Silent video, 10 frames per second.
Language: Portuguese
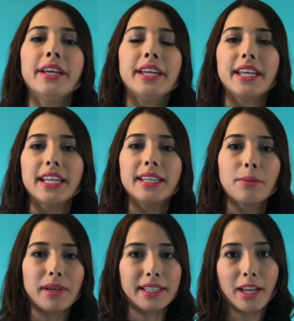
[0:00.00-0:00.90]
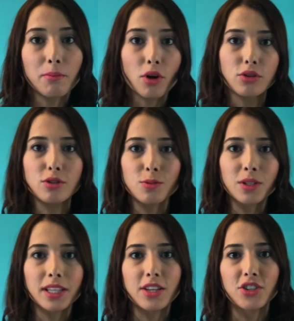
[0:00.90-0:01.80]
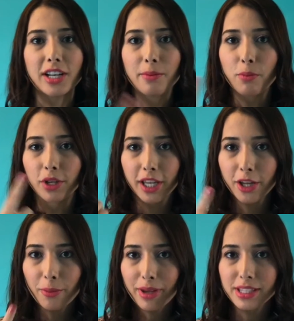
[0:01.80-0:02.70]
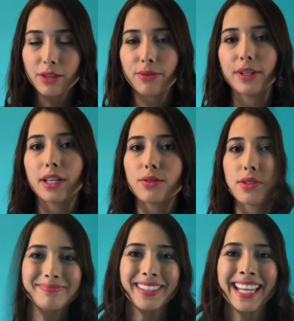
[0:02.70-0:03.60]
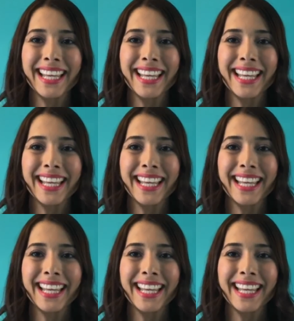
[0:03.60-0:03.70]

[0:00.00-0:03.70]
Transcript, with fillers: E também tem modos que deixam ele um pouquinho mais definidos. Eu...